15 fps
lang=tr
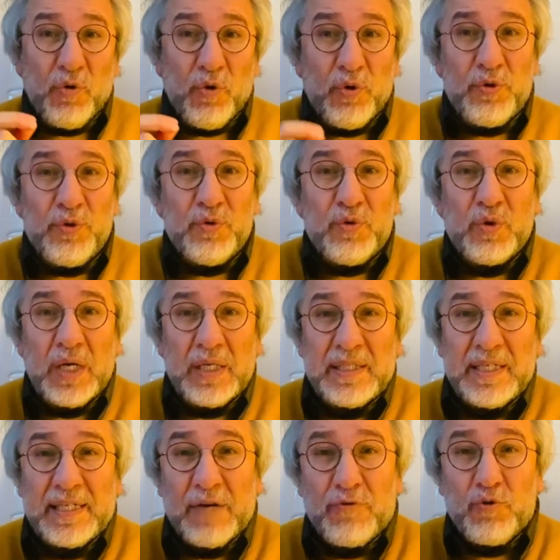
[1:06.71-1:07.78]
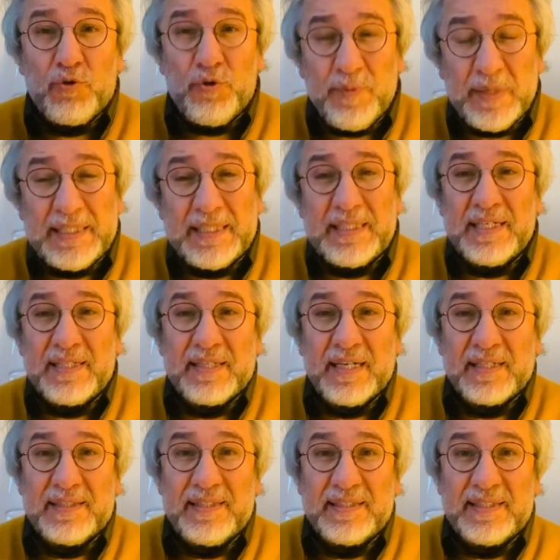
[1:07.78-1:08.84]
oyun kurallarına uymadıkları
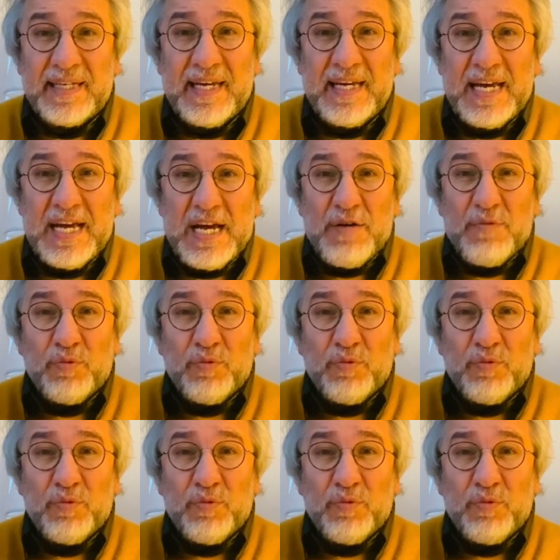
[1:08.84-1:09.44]
takdirde